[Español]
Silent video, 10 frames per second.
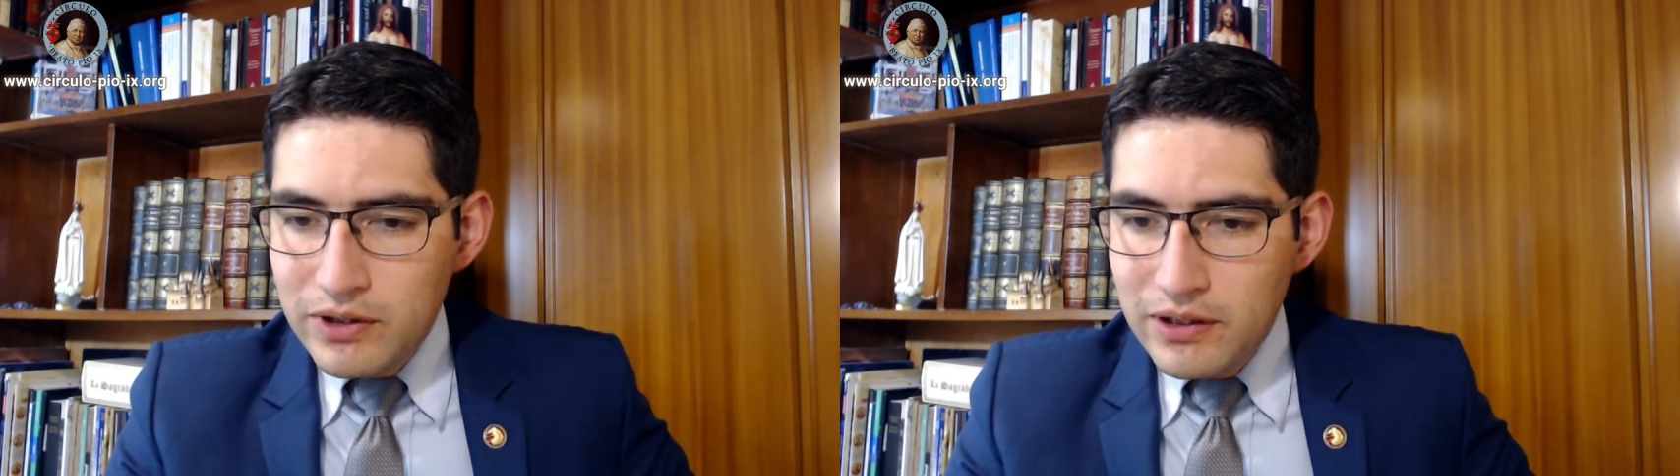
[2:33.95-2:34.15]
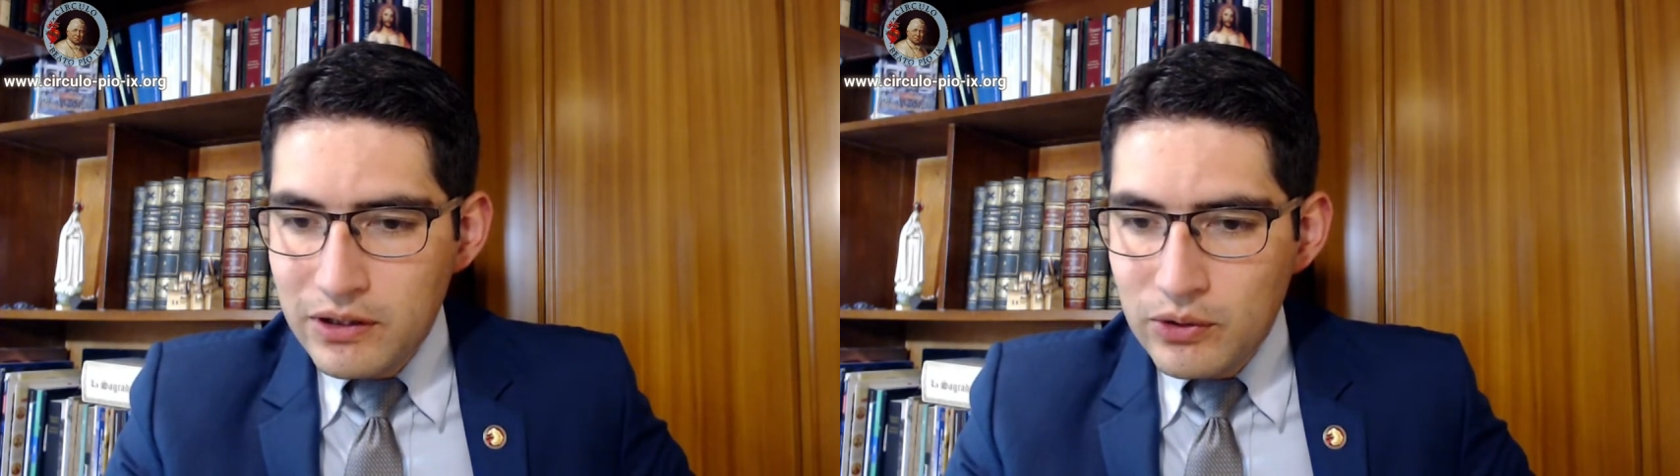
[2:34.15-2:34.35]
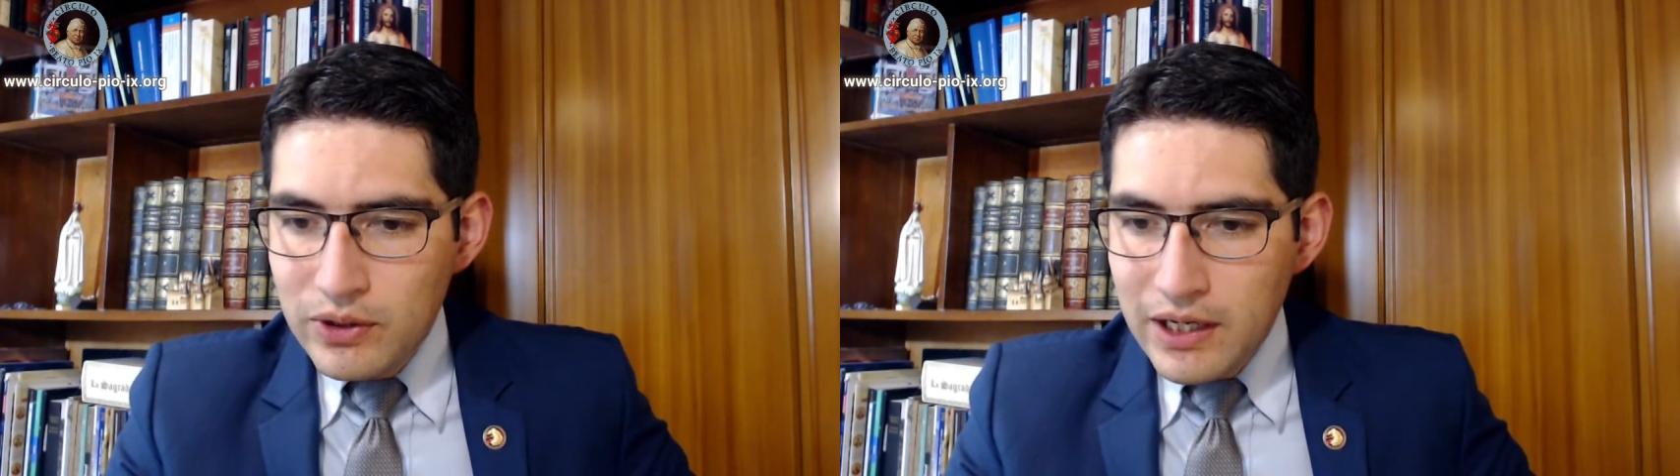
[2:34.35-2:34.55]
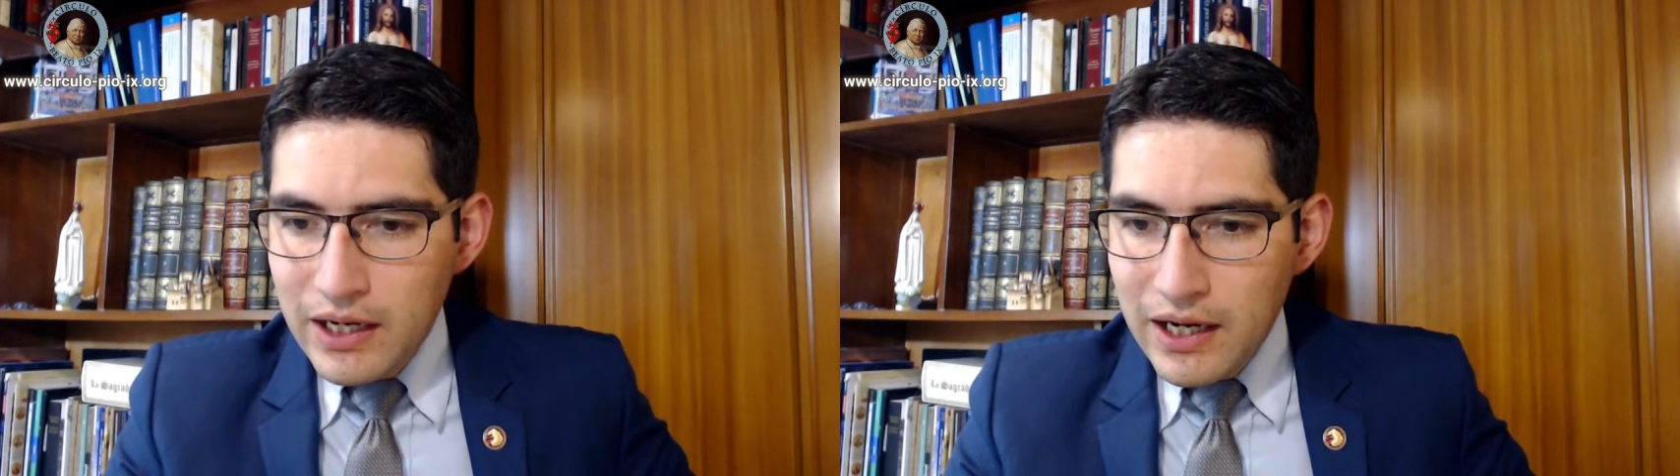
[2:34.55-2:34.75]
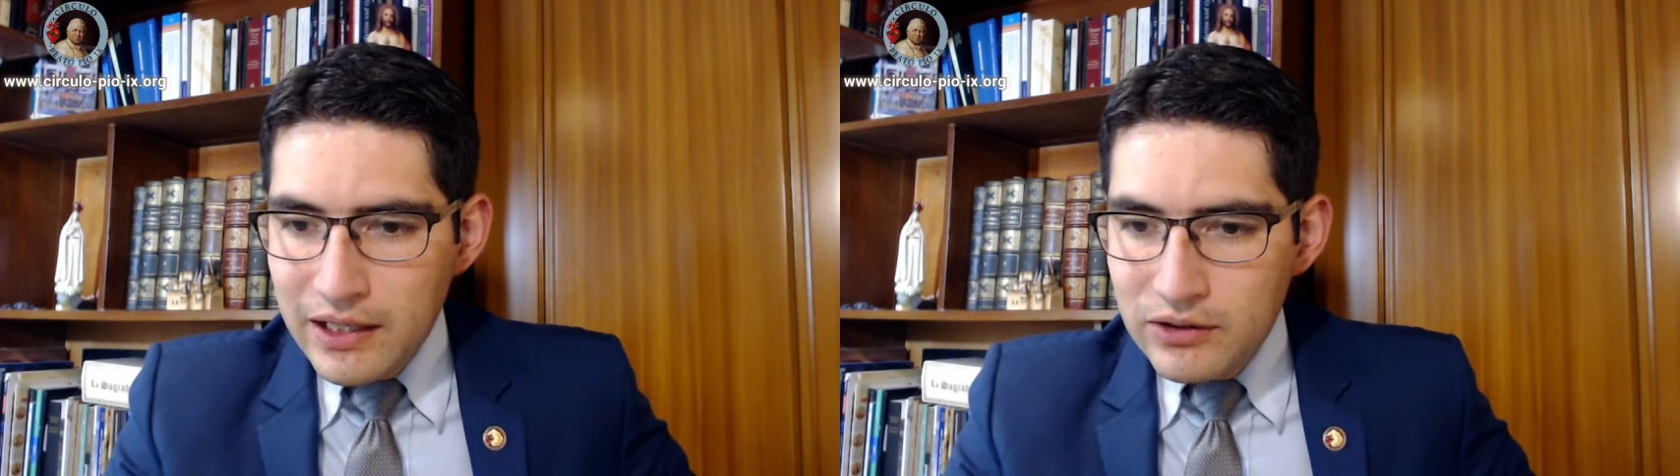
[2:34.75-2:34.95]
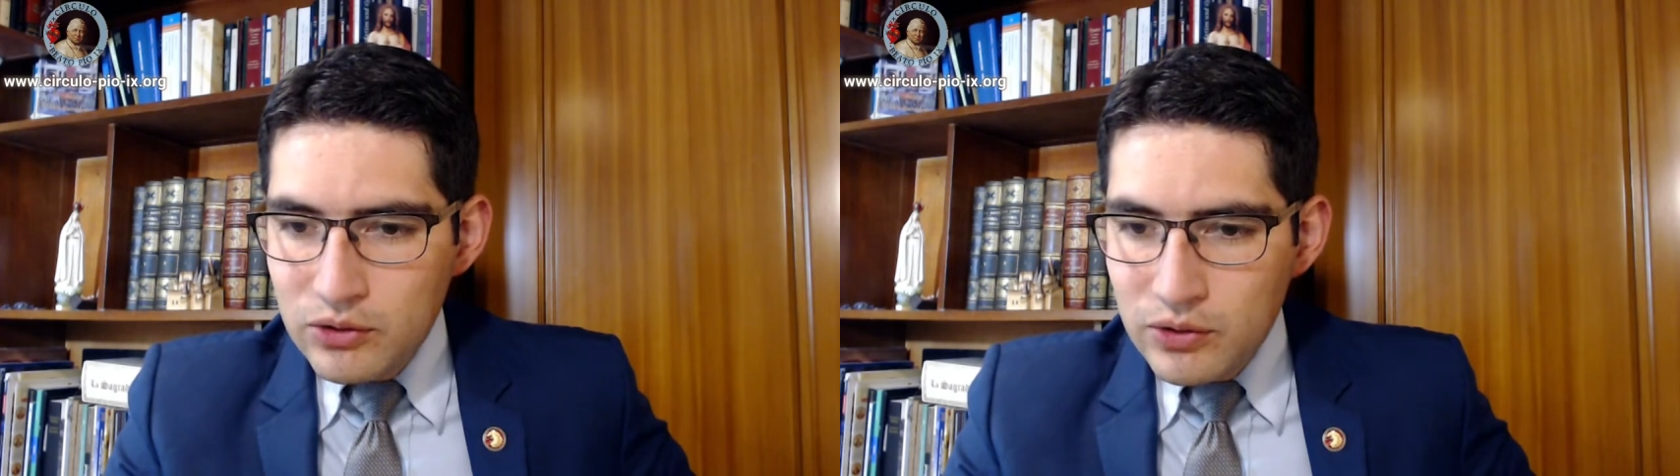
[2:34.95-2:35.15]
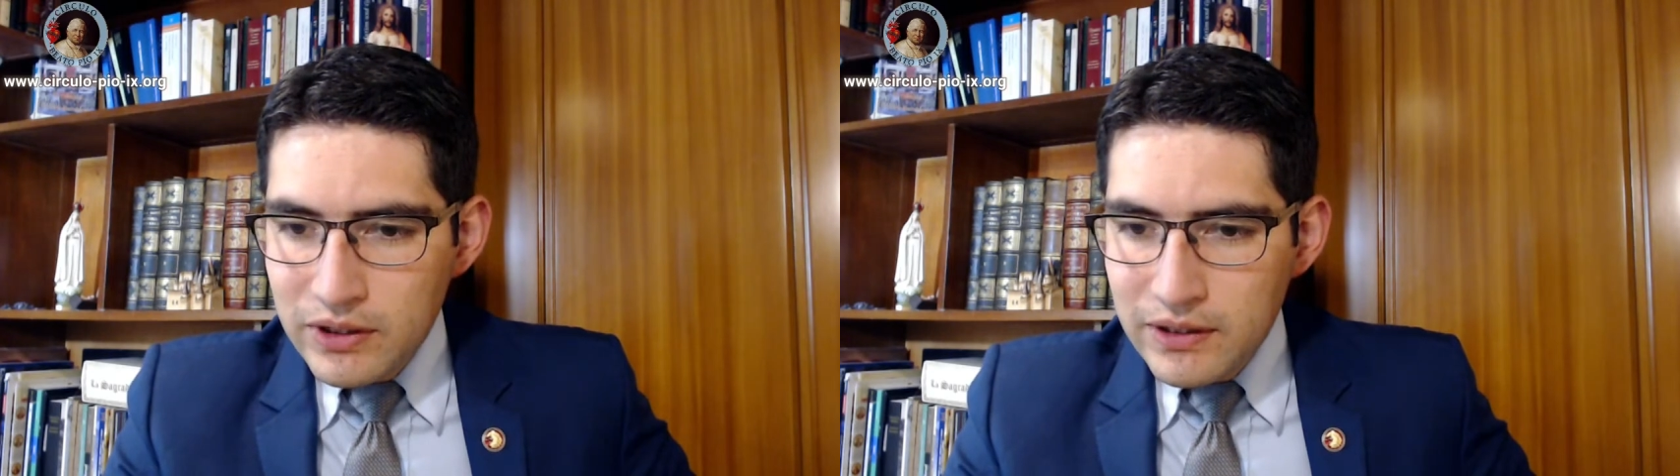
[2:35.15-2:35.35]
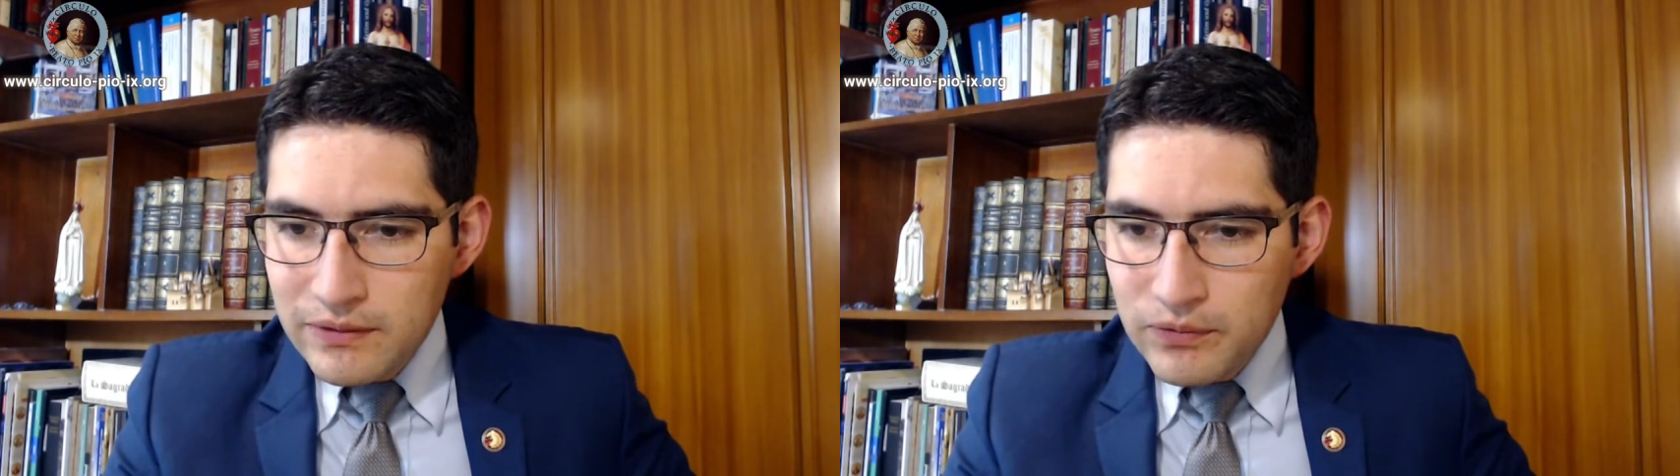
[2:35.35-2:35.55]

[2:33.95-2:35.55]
doña Anthony,